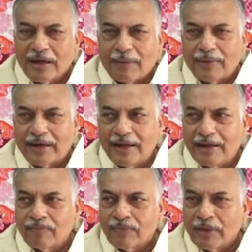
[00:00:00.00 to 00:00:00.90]
కాబట్టి
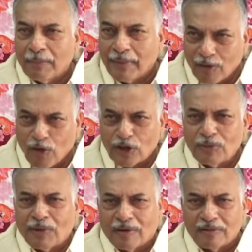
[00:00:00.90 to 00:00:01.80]
మన
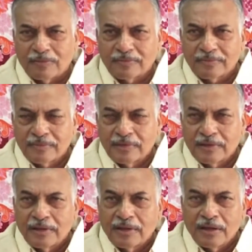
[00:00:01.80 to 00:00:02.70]
కోసం మనం
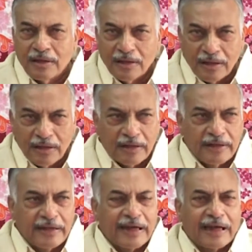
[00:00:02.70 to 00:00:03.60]

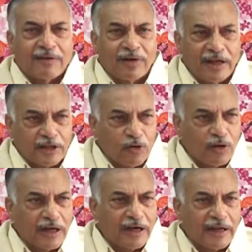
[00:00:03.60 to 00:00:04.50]
హిందీ కానివ్వండి
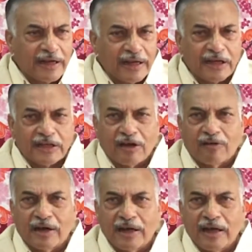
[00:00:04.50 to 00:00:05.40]
తెలుగు కానివ్వండి కానీ ఇంగ్లీష్
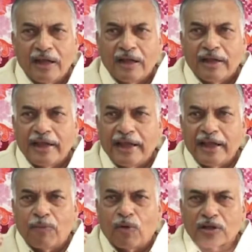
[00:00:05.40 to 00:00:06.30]
కానివ్వండి ఏ
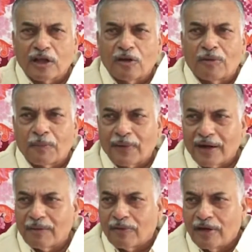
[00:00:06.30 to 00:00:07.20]
ఏ మోతాదులో మన
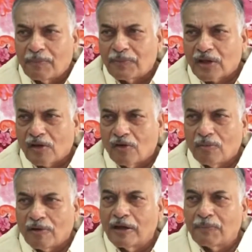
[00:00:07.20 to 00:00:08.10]
పిల్లలకు మనం నేర్పించాలో
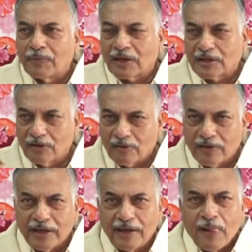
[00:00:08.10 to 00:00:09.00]
మనం
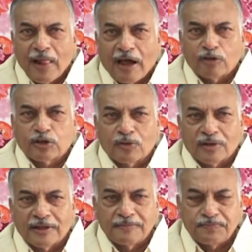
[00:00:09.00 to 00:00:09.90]
నేర్పించాల్సినటువంటి అవసరం
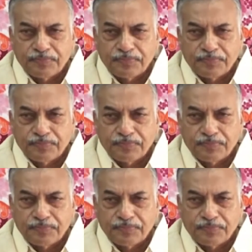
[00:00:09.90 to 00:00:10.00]
ఉంది